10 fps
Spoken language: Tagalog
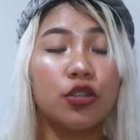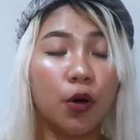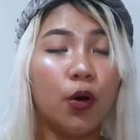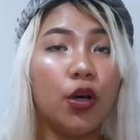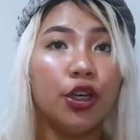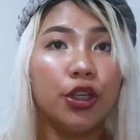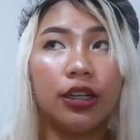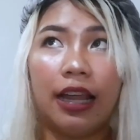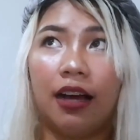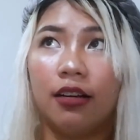So,
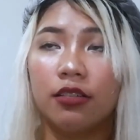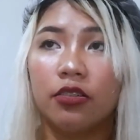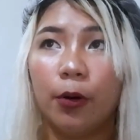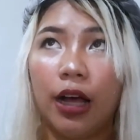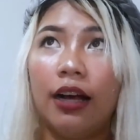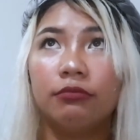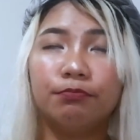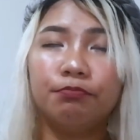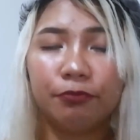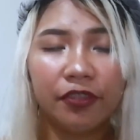yun lang. So,
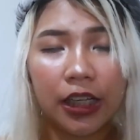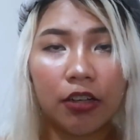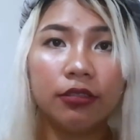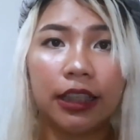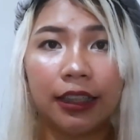ang feeling ko,